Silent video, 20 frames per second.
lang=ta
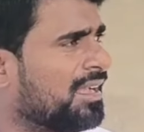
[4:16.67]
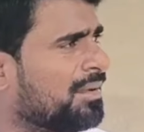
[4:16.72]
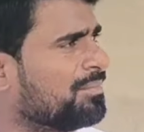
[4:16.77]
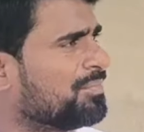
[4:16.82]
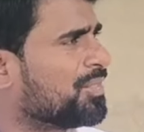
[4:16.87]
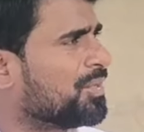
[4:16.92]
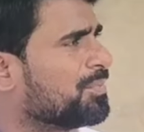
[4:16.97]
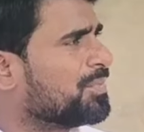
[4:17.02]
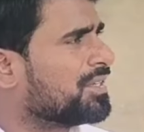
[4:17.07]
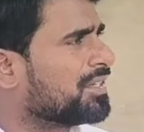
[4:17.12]

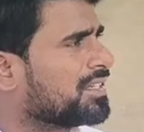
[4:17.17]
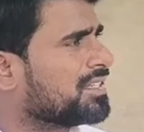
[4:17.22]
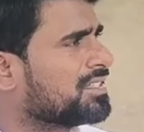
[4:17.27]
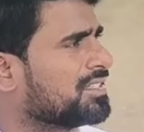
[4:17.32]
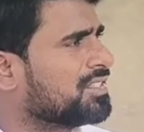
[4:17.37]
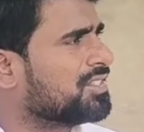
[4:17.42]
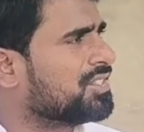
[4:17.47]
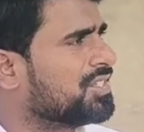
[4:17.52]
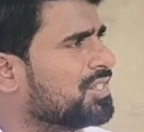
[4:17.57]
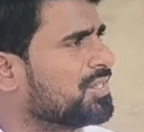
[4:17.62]
நாம் தமிழ்
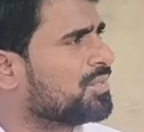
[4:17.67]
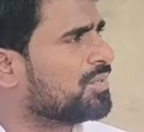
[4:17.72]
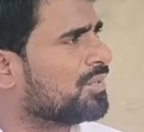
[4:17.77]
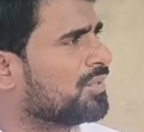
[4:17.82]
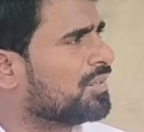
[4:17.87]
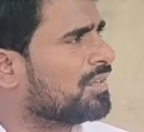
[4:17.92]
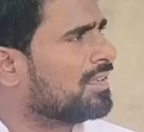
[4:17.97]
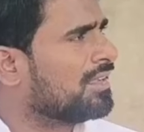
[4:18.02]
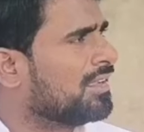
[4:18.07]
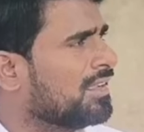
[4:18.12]
கட்சி
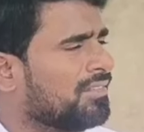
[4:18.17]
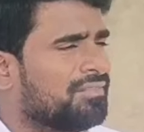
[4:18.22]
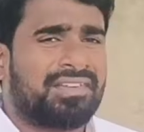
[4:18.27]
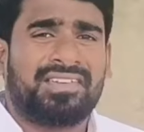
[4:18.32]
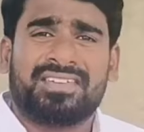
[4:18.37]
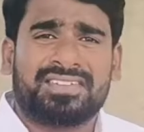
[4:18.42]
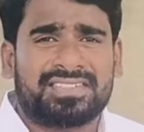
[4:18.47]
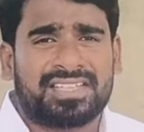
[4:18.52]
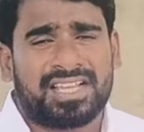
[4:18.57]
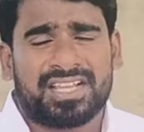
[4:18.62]
சின்னம்
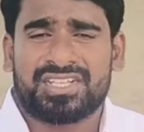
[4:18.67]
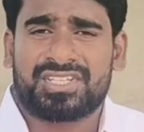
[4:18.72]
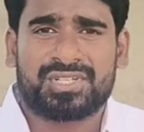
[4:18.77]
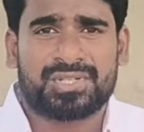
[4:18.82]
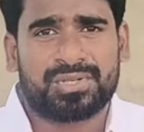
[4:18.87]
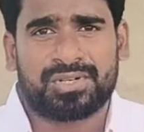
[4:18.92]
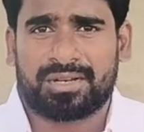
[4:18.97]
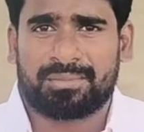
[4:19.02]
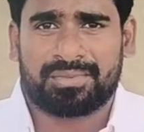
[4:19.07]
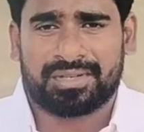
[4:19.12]
விவசாய
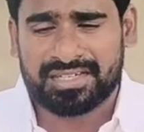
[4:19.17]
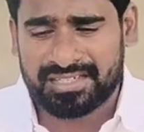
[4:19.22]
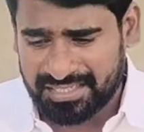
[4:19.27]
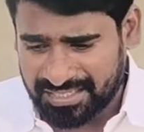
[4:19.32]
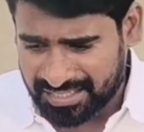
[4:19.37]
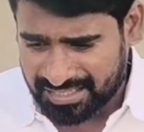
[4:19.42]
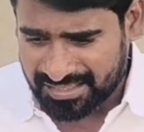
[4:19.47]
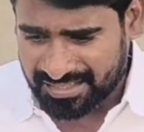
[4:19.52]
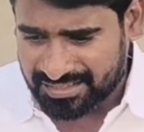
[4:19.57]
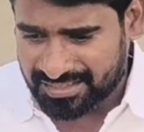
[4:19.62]
சின்னம்
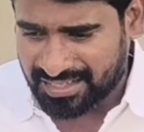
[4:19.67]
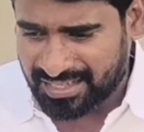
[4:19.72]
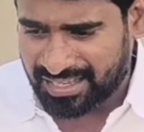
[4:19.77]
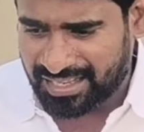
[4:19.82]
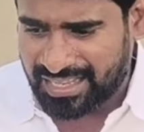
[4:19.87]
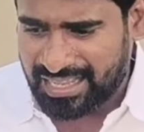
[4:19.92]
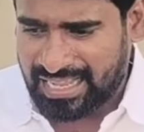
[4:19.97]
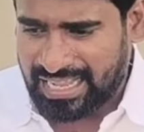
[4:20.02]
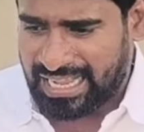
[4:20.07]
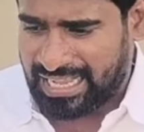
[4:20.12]
நம்மக்கிட்ட இருந்தது
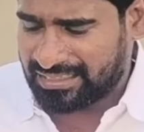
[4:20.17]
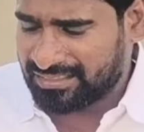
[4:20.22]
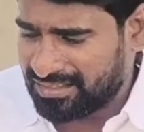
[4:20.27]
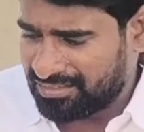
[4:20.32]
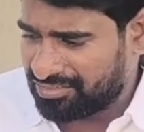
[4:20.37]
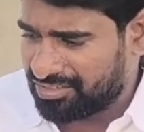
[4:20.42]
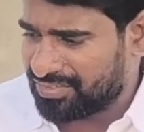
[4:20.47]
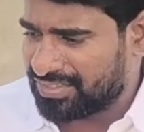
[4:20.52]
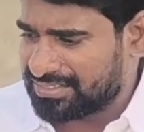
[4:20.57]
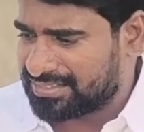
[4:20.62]

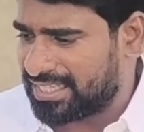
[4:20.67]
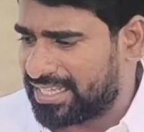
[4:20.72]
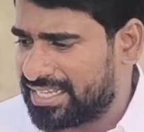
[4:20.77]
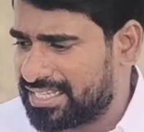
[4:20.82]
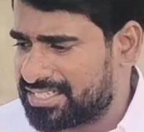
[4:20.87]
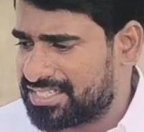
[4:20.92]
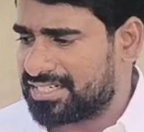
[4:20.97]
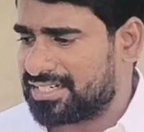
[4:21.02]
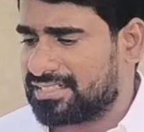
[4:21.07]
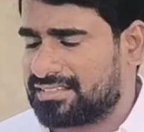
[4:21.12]
அந்த
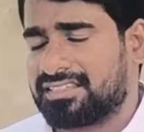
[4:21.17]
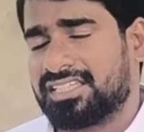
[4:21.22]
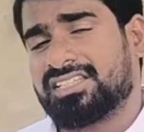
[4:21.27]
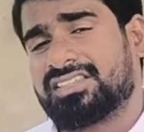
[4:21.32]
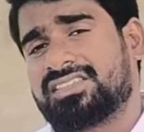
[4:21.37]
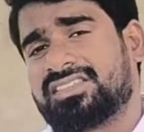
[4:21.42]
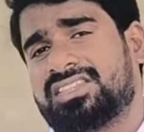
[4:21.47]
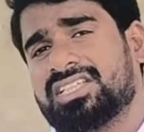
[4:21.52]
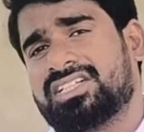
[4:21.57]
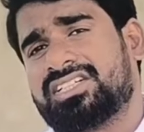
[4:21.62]
விவசாய சின்னத்தை
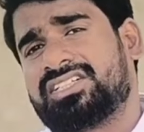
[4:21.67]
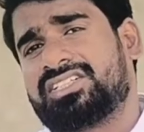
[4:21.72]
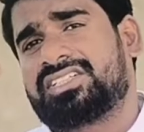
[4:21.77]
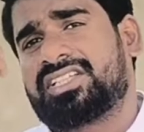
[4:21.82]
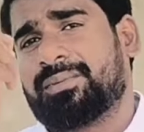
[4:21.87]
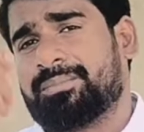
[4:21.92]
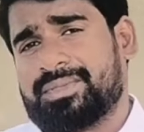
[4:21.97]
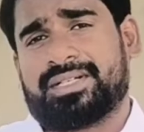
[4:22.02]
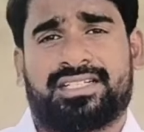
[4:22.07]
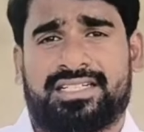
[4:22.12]

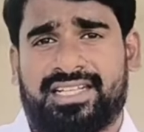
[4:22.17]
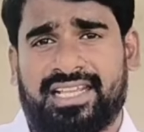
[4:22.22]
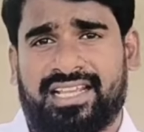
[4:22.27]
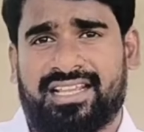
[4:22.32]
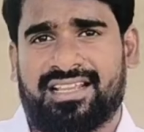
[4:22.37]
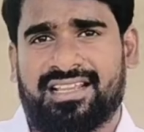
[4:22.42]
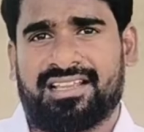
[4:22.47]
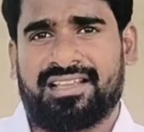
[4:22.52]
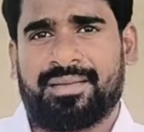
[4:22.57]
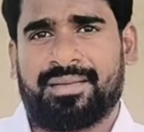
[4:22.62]
திட்டமிட்டே
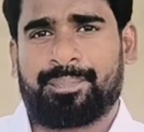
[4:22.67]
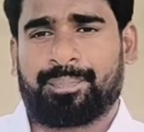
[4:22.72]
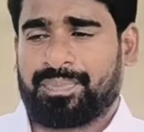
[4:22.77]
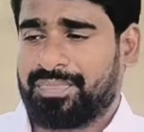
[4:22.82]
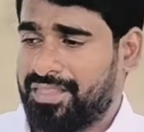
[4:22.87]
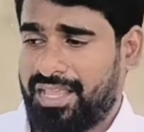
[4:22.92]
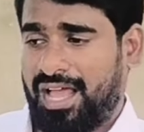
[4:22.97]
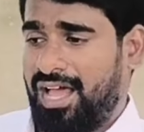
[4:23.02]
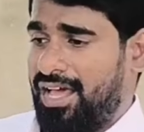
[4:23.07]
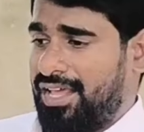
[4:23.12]

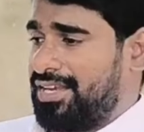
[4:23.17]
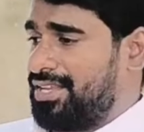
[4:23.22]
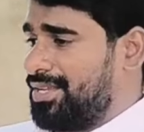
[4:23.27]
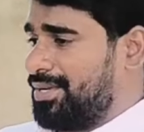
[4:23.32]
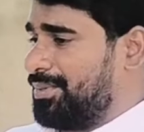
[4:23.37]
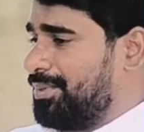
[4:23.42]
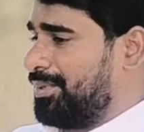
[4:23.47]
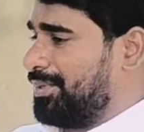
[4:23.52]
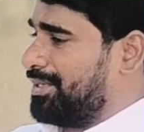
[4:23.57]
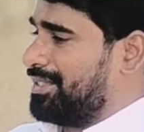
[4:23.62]
இந்த
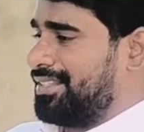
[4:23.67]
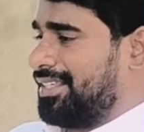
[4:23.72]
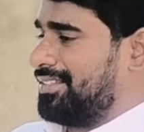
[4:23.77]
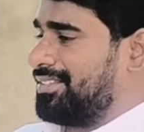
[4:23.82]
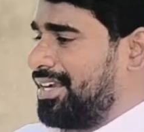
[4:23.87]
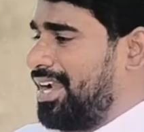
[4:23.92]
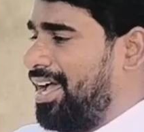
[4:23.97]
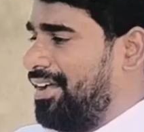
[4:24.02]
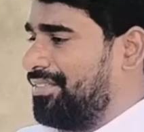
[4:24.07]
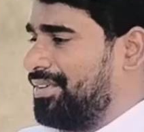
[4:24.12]
ஆரியனும் இந்த
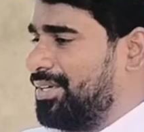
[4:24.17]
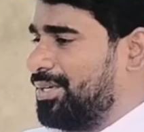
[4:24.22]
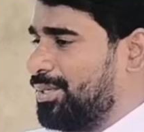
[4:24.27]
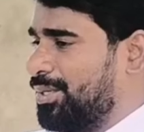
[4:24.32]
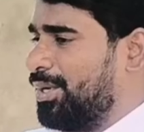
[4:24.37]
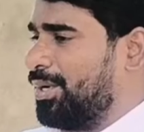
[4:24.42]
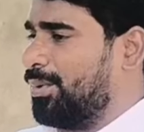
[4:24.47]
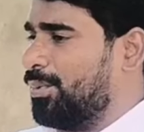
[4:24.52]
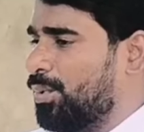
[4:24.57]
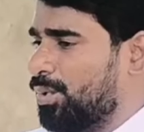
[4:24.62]

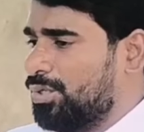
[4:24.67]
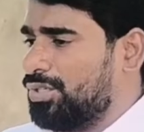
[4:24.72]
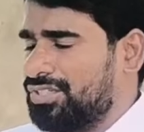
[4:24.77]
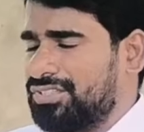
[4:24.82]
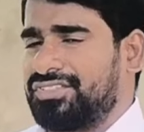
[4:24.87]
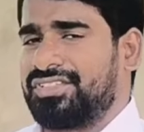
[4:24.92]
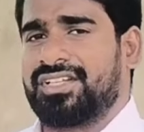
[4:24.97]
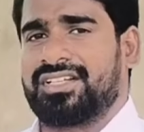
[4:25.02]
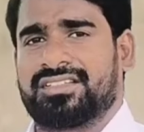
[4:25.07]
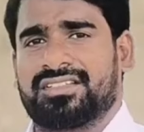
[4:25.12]
திராவிடனும் ஒன்று
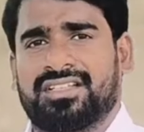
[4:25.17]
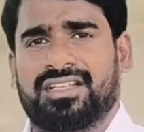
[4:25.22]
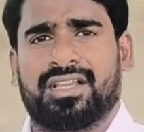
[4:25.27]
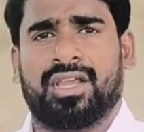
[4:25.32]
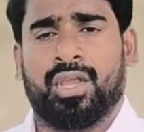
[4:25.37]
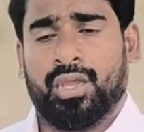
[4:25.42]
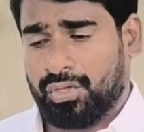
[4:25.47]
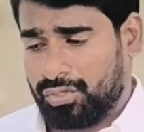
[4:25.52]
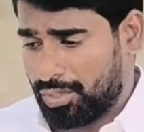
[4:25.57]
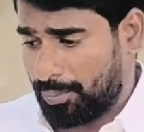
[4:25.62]
சேர்ந்து
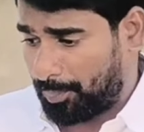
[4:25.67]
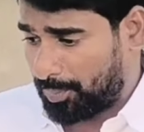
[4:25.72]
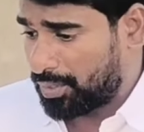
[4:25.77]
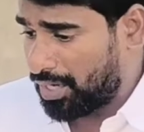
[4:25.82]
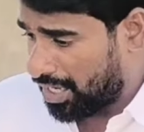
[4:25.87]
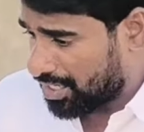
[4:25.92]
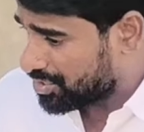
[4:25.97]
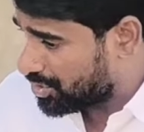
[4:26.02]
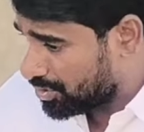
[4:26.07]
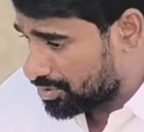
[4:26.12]

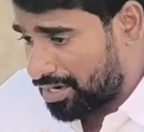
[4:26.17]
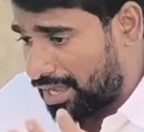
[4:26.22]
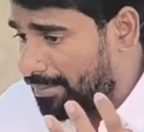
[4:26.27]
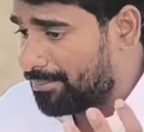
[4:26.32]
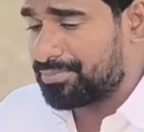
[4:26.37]
எப்படியாச்சும்